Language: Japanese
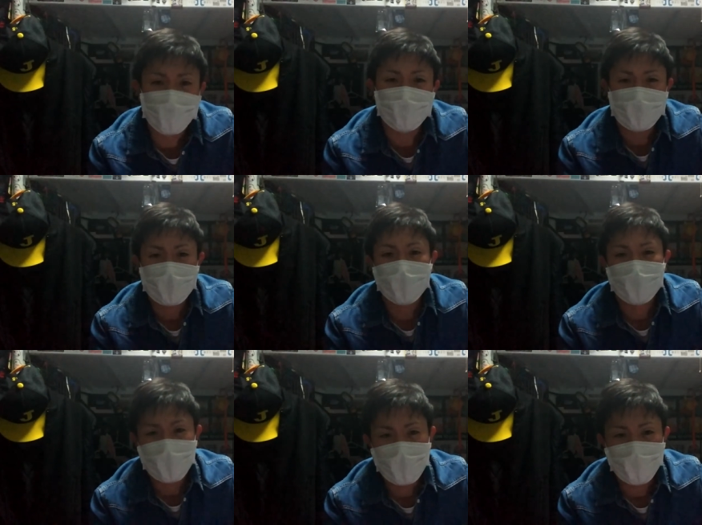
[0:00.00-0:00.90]
い虫が
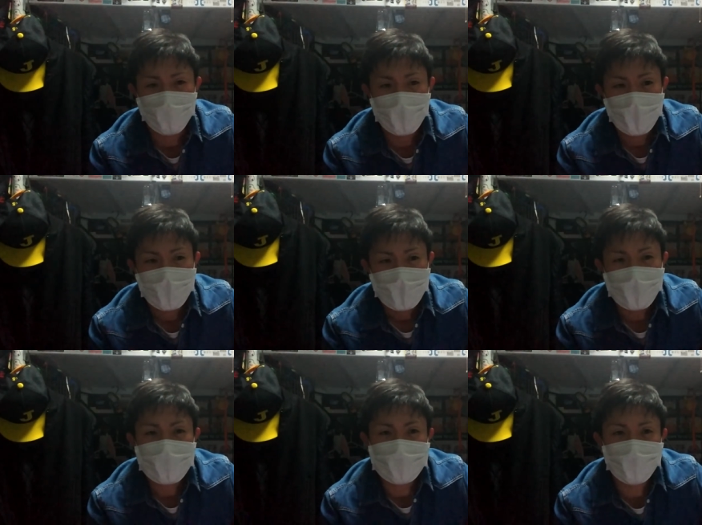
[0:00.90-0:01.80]
ダメで。
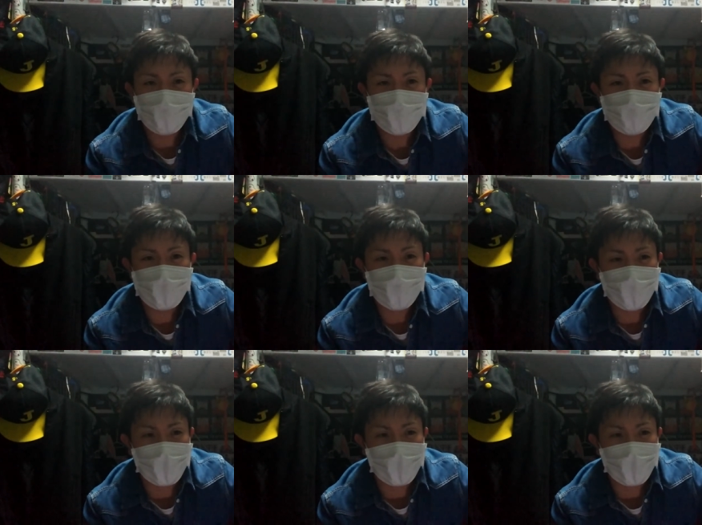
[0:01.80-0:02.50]
ただ仕事中ってやっぱ